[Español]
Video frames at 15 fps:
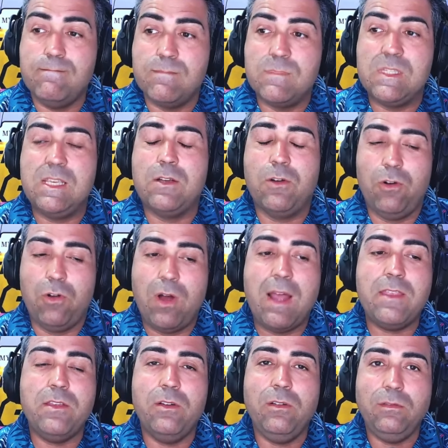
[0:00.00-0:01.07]
Y con los
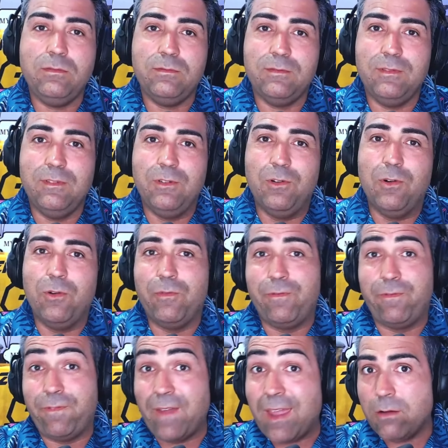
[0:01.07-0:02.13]
años, lo
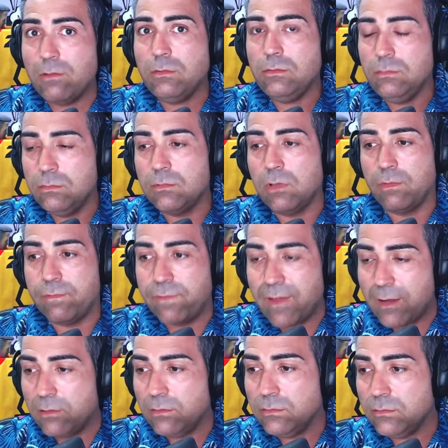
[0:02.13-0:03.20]
feo, lo
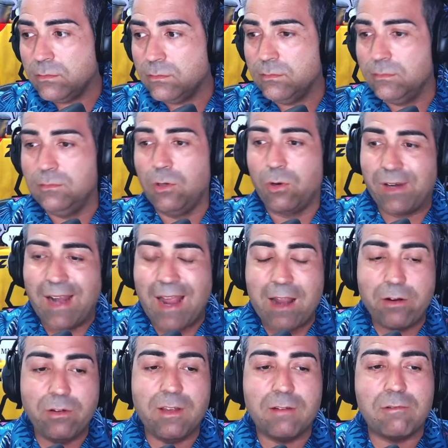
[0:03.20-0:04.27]
feo, lo
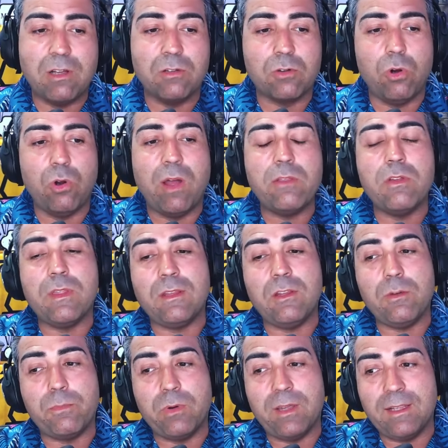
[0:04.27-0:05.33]
raro es cuando con los años dice, tío,
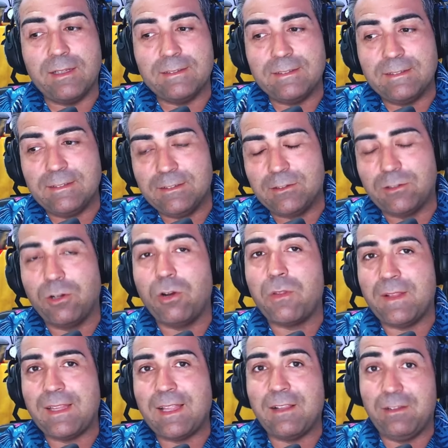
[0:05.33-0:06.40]
pues son los
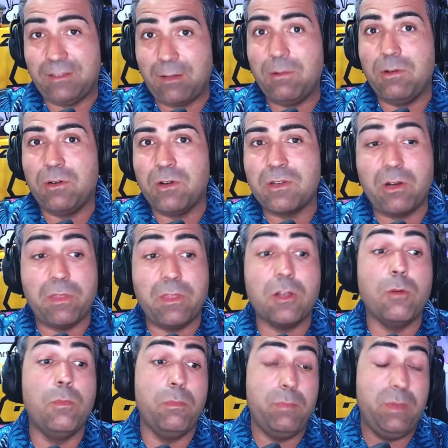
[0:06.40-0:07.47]
detalles. ¿Sabes lo que os quiero decir?
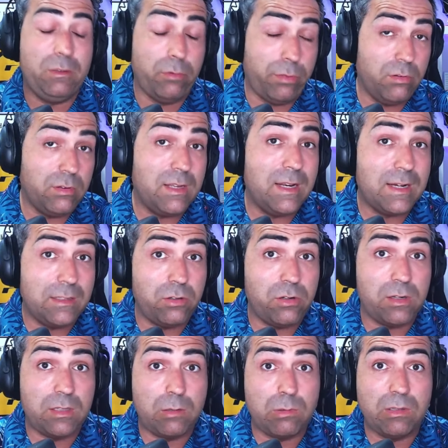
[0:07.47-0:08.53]
Como mi Suzuki, la que estoy
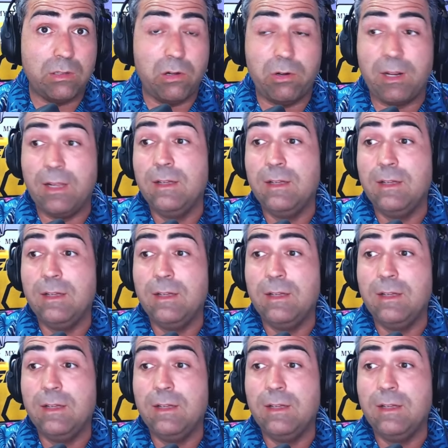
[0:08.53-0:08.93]
restaurando ahora.